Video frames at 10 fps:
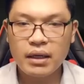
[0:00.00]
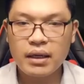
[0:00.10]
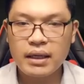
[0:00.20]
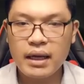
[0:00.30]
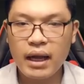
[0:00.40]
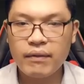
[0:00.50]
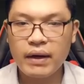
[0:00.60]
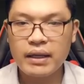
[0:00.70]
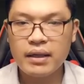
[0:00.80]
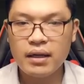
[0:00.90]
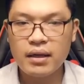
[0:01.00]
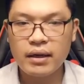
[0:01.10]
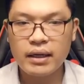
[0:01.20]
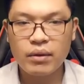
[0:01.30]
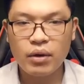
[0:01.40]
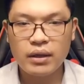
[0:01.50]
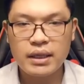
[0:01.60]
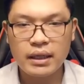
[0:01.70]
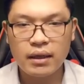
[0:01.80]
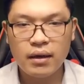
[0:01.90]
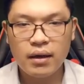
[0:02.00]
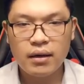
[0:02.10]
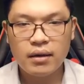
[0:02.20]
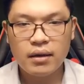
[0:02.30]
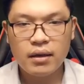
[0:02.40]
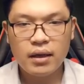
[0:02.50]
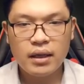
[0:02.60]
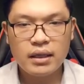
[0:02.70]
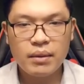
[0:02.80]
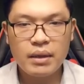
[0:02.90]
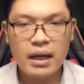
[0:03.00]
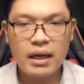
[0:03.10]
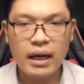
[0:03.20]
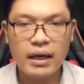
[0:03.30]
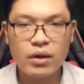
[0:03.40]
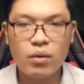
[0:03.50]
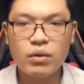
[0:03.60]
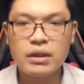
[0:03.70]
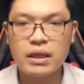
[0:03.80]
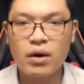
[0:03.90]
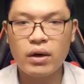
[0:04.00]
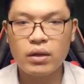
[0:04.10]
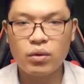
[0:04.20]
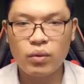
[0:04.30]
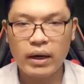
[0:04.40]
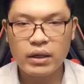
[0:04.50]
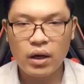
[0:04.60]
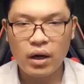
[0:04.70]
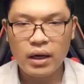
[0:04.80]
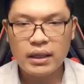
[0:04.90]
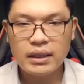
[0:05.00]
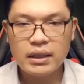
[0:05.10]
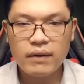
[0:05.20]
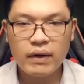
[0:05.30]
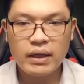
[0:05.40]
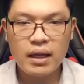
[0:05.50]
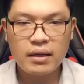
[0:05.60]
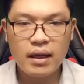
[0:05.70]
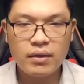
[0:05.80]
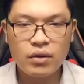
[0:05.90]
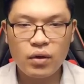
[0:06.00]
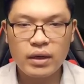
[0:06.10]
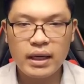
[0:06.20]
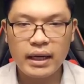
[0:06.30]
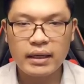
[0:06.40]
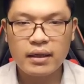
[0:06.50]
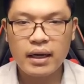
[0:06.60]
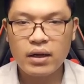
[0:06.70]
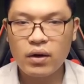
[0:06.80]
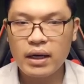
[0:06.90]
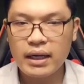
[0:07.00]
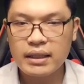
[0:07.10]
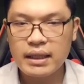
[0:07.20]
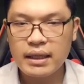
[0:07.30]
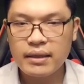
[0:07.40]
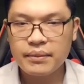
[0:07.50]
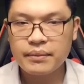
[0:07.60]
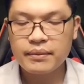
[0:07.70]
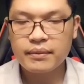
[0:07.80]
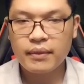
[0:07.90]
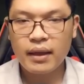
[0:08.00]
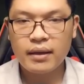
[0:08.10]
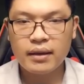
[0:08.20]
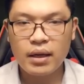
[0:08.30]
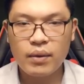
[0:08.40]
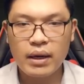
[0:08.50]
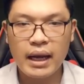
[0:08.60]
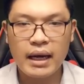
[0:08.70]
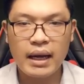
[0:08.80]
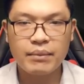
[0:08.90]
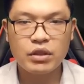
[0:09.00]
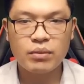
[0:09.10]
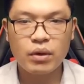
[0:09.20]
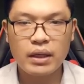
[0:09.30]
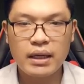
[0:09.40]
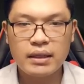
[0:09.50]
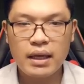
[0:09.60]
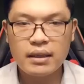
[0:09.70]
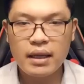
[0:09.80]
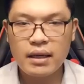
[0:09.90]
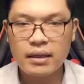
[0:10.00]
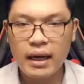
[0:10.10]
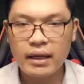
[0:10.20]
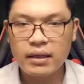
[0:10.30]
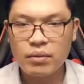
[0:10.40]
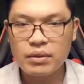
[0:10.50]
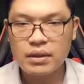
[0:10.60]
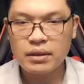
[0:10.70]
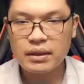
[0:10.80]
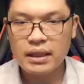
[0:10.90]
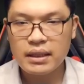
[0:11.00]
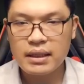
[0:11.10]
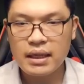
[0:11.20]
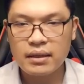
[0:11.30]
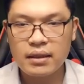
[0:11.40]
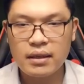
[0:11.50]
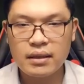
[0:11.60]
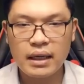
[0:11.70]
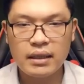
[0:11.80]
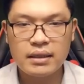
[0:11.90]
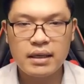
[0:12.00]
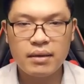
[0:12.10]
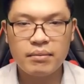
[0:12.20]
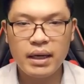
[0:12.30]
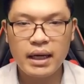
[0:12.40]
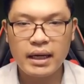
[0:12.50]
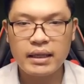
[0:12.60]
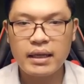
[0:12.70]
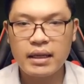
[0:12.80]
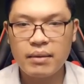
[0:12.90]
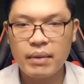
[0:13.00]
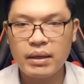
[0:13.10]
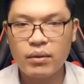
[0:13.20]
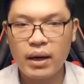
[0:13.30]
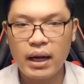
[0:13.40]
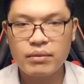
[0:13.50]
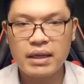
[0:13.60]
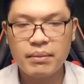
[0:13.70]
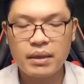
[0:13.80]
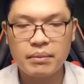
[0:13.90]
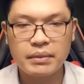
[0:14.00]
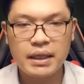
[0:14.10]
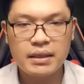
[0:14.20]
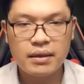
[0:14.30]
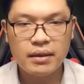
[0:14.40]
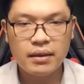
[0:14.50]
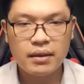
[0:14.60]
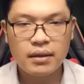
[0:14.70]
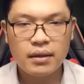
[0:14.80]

Ba người kia nghe vậy nhất thời không nói gì nữa. Nếu như cái này cũng chỉ coi là thủ đoạn nhỏ, như vậy tiên thiên nội cảnh lại coi là cái gì? Đây quả là làm cho một tên tiên thiên đại tổng sư chính diện cứng rắn giết mấy ngàn tên tinh binh khoác áo giáp cầm khí giới.